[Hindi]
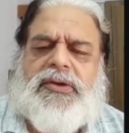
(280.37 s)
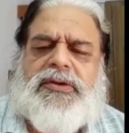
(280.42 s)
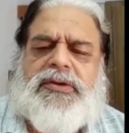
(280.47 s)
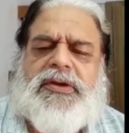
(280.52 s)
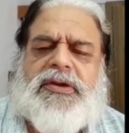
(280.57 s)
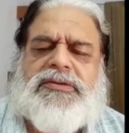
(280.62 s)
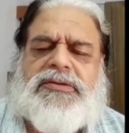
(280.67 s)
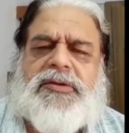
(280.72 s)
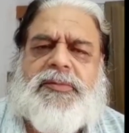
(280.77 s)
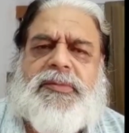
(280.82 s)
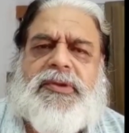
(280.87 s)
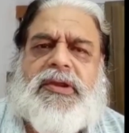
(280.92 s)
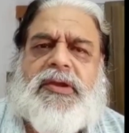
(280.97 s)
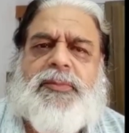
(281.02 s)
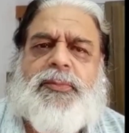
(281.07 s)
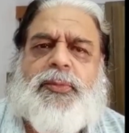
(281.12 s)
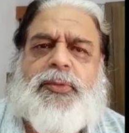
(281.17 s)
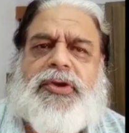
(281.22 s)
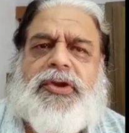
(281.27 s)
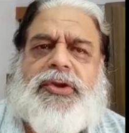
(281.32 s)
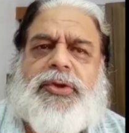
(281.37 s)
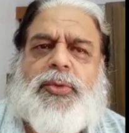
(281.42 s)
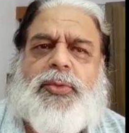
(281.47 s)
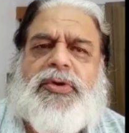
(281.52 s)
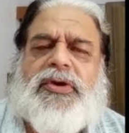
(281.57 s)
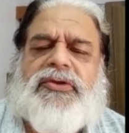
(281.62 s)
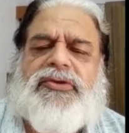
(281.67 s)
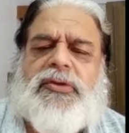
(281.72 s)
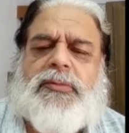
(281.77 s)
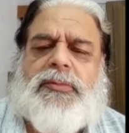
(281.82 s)
क्षेत्र में एक बुरे युग
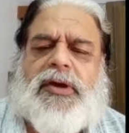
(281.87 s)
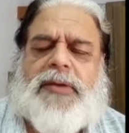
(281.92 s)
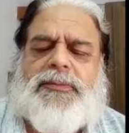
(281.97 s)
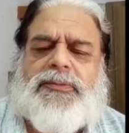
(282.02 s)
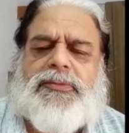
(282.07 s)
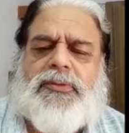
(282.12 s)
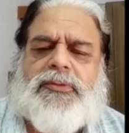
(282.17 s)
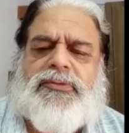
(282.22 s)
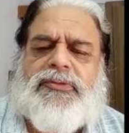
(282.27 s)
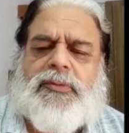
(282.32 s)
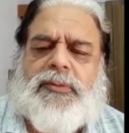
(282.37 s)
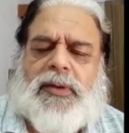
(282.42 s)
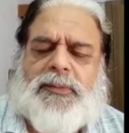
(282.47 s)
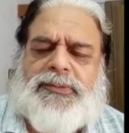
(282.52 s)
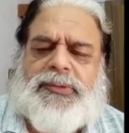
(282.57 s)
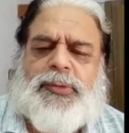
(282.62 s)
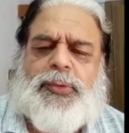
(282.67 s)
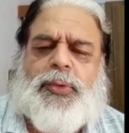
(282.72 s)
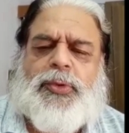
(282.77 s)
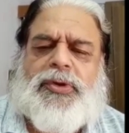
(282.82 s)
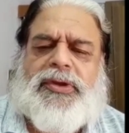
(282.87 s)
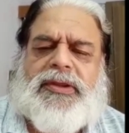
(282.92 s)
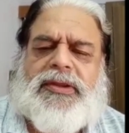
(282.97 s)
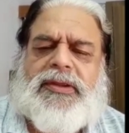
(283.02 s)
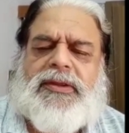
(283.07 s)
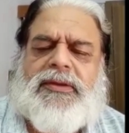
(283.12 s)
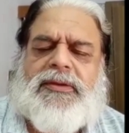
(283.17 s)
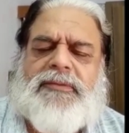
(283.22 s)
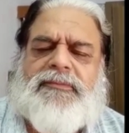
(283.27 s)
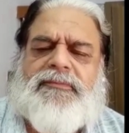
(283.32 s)
का समाप्त समाप्ति हो गई है